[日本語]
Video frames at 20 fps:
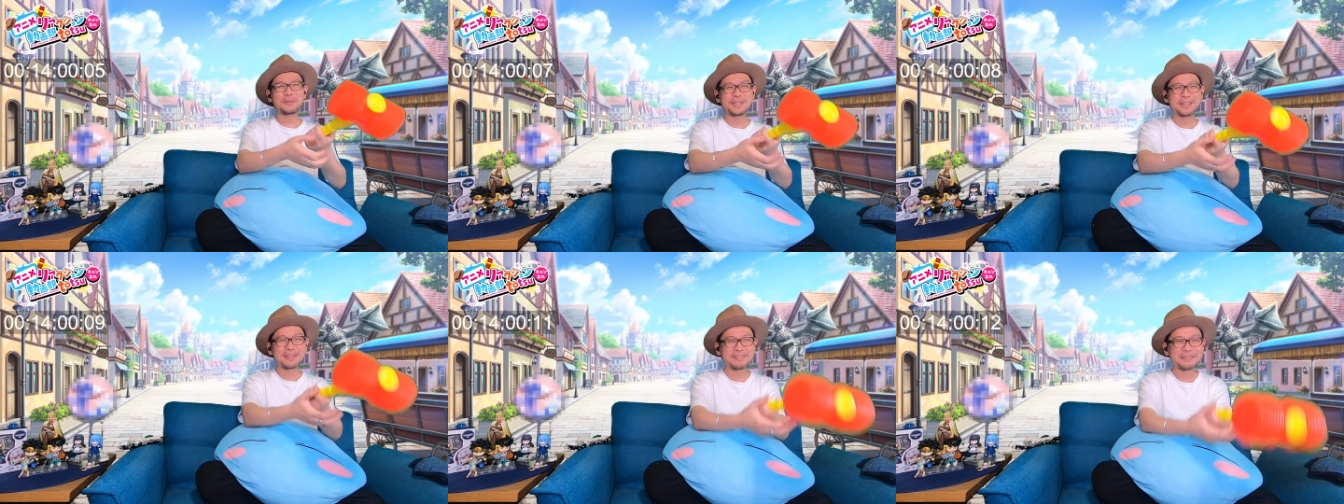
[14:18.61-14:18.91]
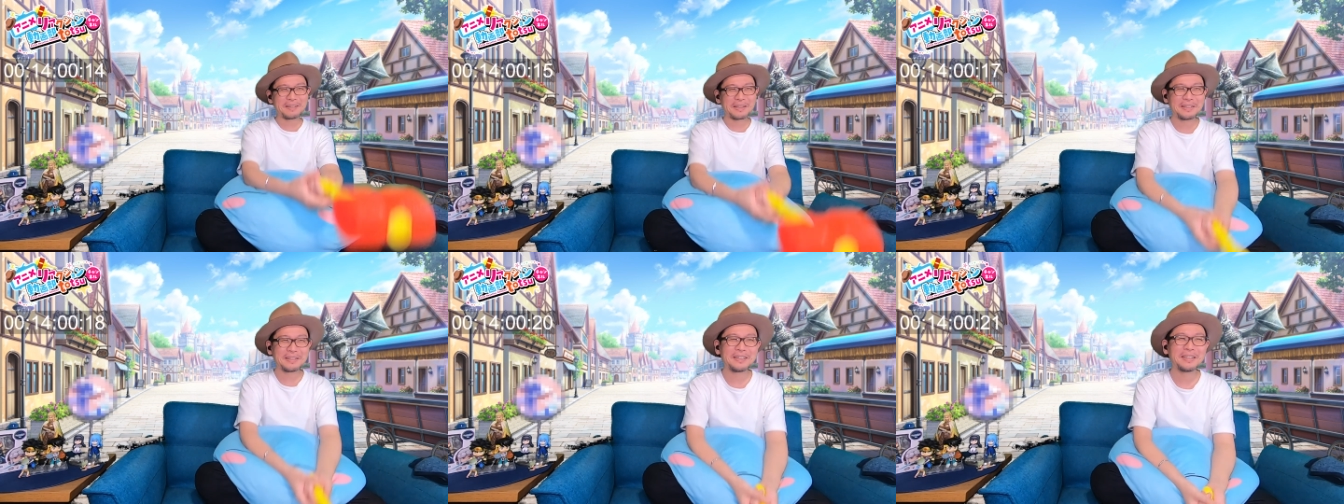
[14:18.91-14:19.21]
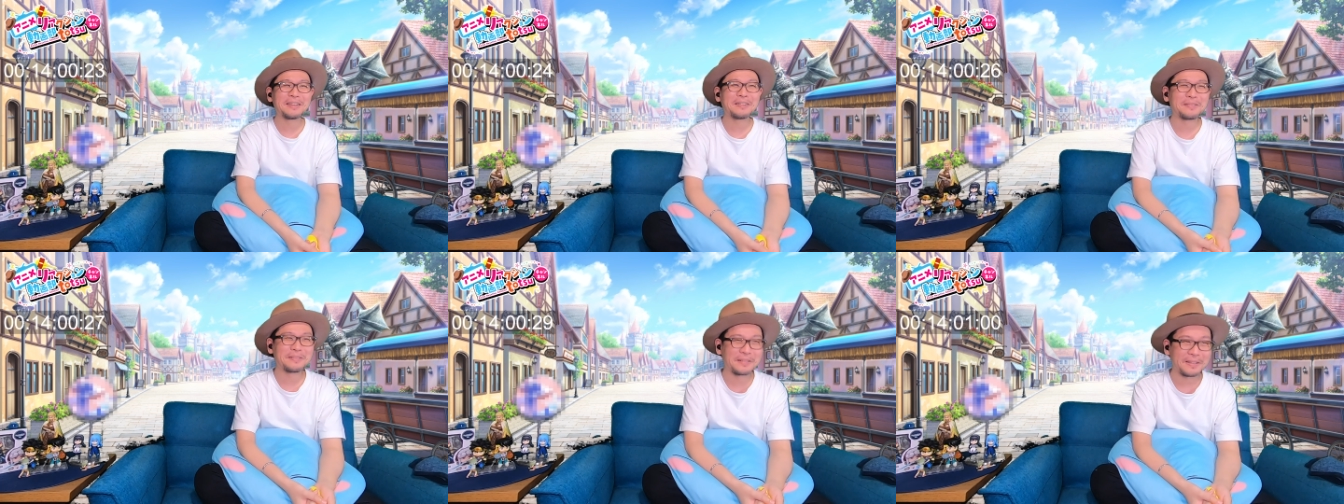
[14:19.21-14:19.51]
めたくないん
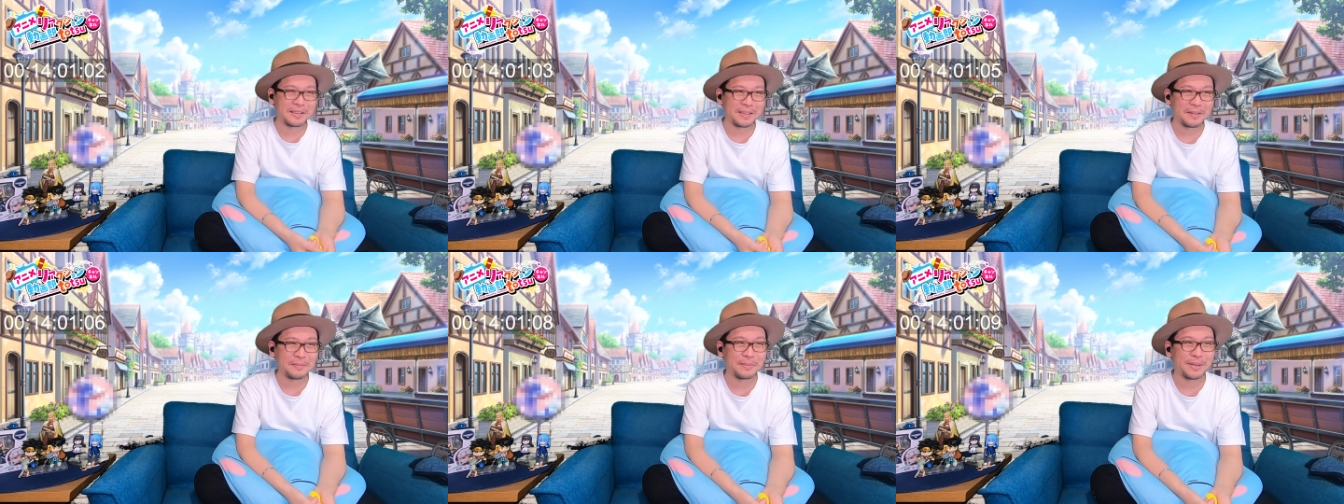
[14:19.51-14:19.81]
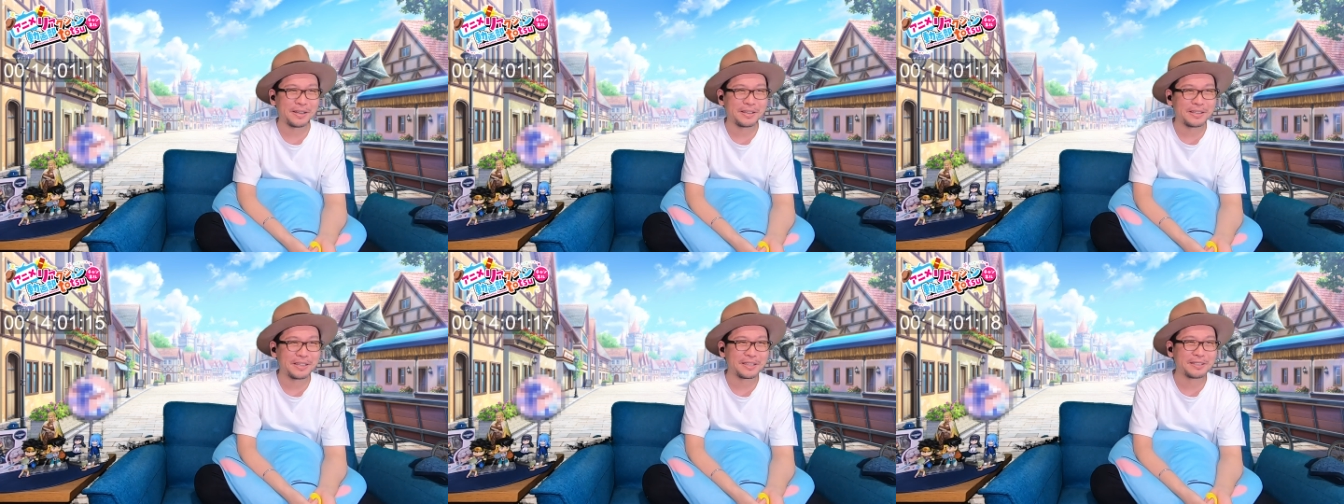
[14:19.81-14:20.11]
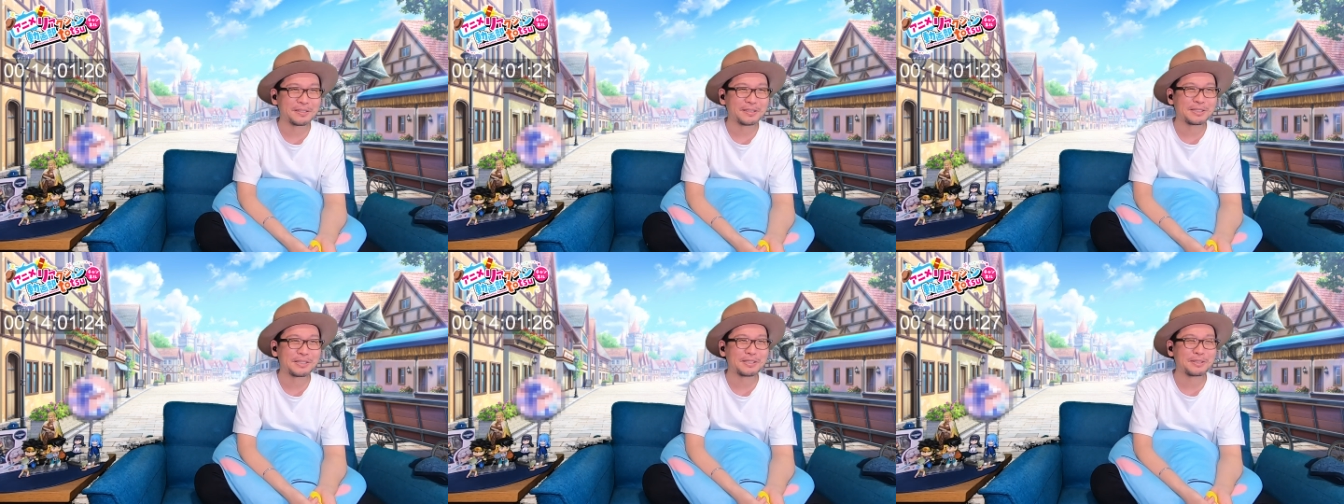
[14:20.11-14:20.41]
だろうね。便利
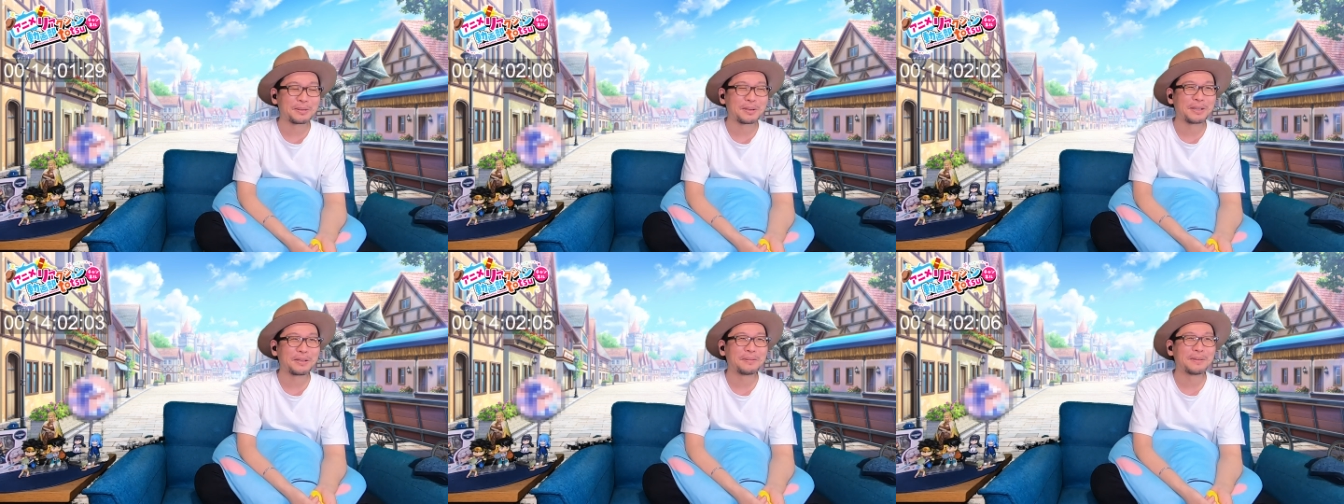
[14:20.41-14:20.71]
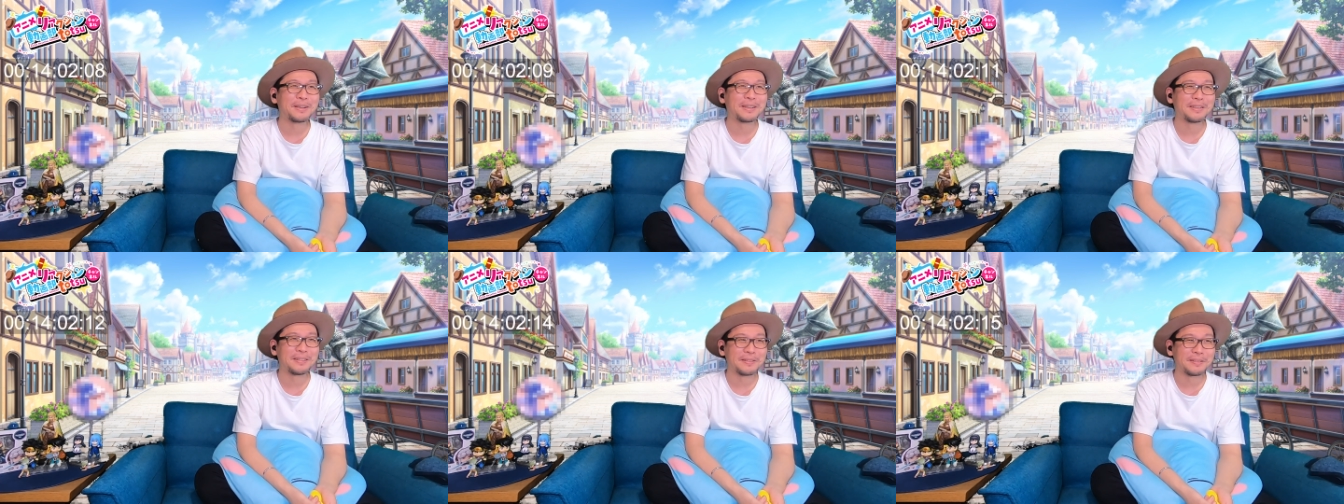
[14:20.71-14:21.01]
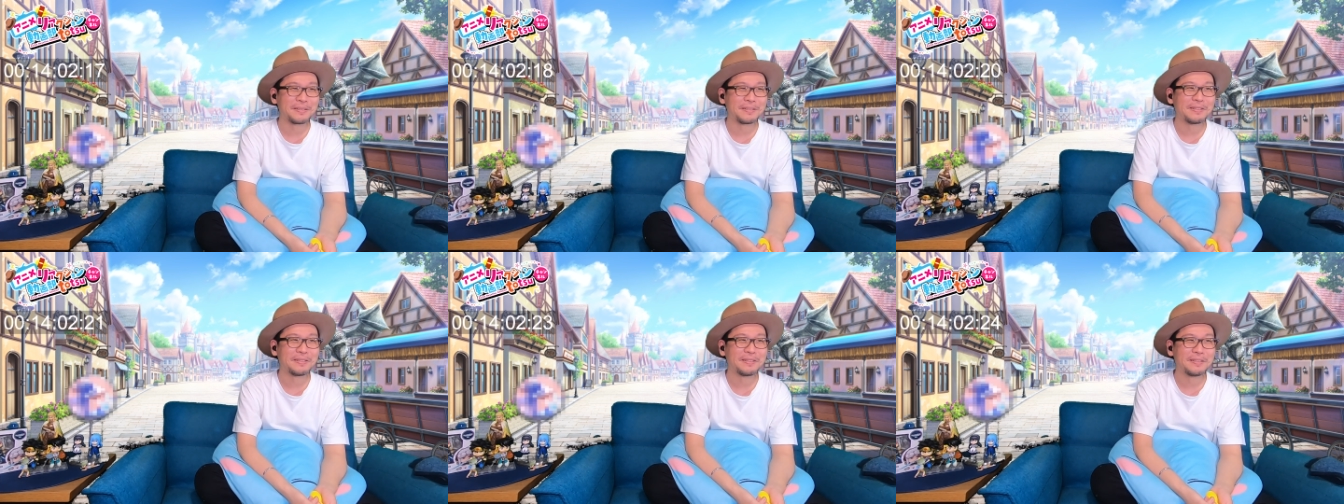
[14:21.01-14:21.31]
グッズとか言われる
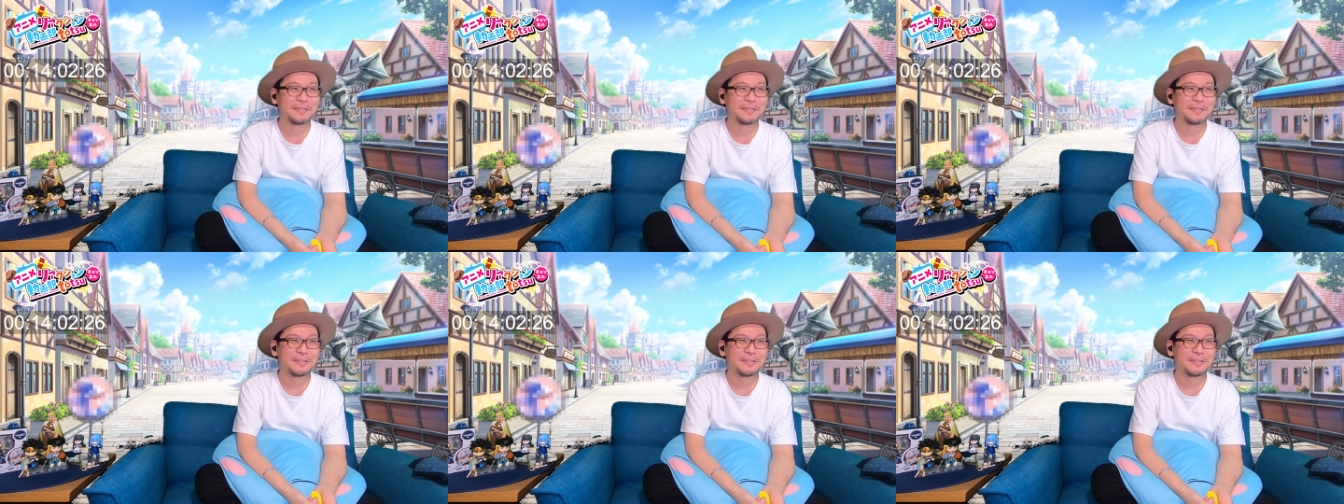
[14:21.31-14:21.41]
の。